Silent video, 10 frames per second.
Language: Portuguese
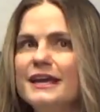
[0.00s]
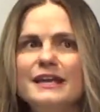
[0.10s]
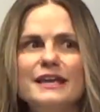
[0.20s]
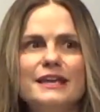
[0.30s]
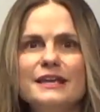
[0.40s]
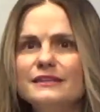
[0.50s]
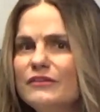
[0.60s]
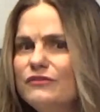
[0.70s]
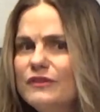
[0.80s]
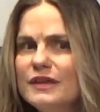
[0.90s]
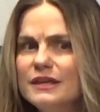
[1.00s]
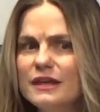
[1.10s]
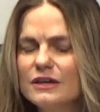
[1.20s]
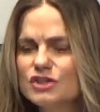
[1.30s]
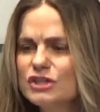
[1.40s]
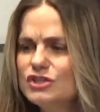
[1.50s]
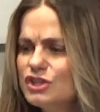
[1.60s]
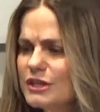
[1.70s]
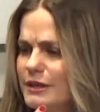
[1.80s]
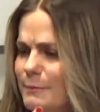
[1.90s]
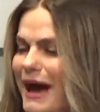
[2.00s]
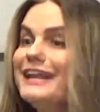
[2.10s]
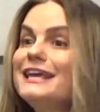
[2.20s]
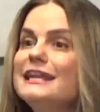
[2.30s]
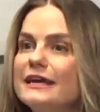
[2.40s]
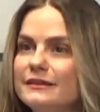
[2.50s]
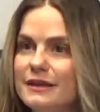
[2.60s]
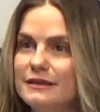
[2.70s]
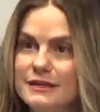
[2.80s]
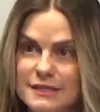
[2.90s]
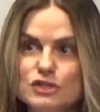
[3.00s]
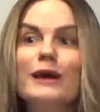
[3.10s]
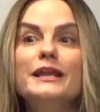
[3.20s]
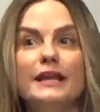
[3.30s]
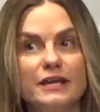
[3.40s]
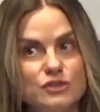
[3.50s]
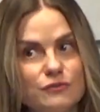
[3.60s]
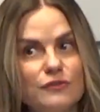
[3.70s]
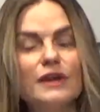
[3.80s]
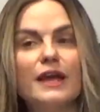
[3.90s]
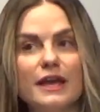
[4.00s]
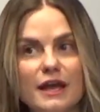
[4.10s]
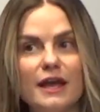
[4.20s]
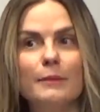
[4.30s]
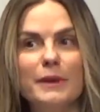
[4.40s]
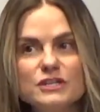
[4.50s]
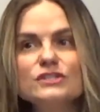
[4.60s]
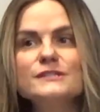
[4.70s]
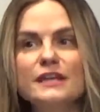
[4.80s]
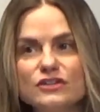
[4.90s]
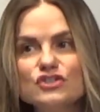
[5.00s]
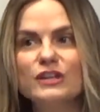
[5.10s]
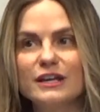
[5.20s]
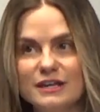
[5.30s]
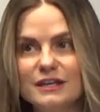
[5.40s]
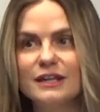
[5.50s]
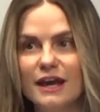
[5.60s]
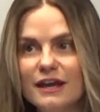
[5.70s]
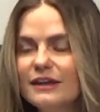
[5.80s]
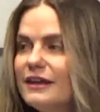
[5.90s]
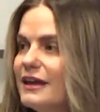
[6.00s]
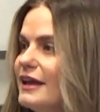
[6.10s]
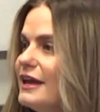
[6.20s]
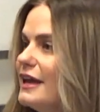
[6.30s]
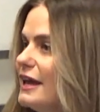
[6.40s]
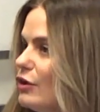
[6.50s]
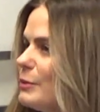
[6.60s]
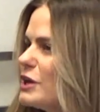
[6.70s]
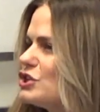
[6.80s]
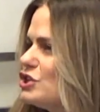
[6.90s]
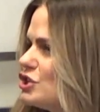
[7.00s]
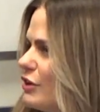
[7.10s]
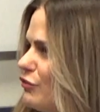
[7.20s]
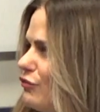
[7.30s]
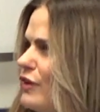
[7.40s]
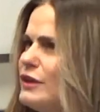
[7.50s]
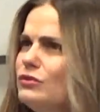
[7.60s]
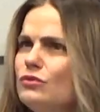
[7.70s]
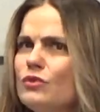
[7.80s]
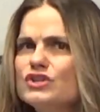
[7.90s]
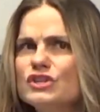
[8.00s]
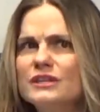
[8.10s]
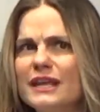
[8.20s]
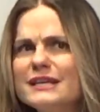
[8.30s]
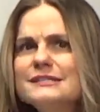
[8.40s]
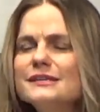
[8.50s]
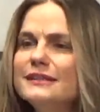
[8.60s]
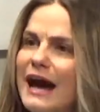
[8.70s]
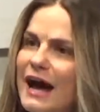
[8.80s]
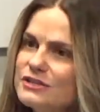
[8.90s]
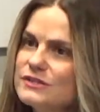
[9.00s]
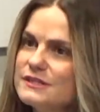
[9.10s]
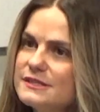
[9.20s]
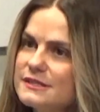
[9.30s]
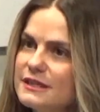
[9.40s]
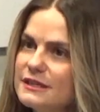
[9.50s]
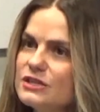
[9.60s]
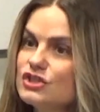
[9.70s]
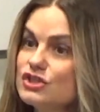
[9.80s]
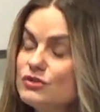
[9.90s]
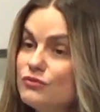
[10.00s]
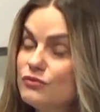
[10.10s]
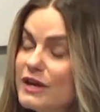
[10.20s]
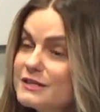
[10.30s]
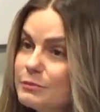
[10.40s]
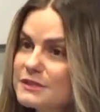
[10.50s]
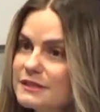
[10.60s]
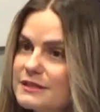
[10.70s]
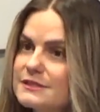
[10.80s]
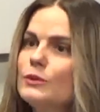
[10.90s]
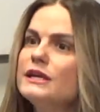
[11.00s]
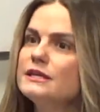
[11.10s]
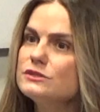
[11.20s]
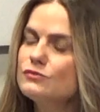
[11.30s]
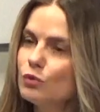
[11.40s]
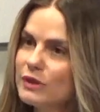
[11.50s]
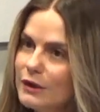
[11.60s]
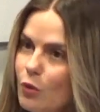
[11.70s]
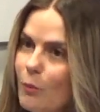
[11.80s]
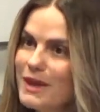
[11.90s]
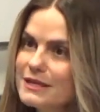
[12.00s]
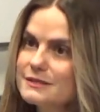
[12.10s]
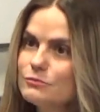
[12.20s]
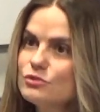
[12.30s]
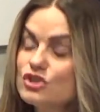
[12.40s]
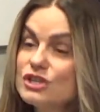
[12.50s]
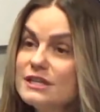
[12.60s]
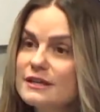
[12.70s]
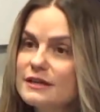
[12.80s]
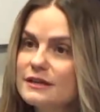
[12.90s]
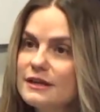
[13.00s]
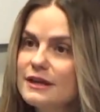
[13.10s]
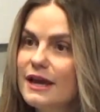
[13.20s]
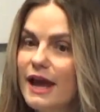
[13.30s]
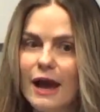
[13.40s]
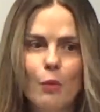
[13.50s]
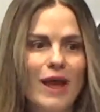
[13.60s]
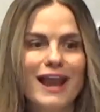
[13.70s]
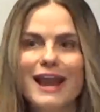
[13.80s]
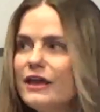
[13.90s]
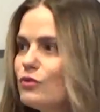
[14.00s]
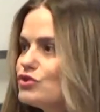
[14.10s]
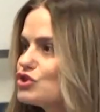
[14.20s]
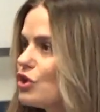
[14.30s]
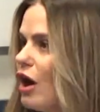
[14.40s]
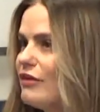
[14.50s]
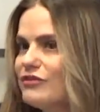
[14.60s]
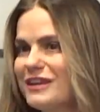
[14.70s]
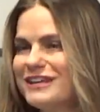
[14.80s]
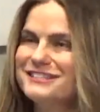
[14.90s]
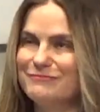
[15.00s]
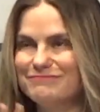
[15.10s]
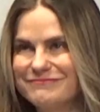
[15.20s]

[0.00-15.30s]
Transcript: E teve, acho que de Marília, da, da cidade de Marília, que é, de, é, é bem distante daqui, né? Sim. É. Eu lembro que a gente já tinha feito, acho que três cidades em seguida. A gente fez a apresentação, ele quis voltar no mesmo dia o elenco jovem, quer dizer. Tudo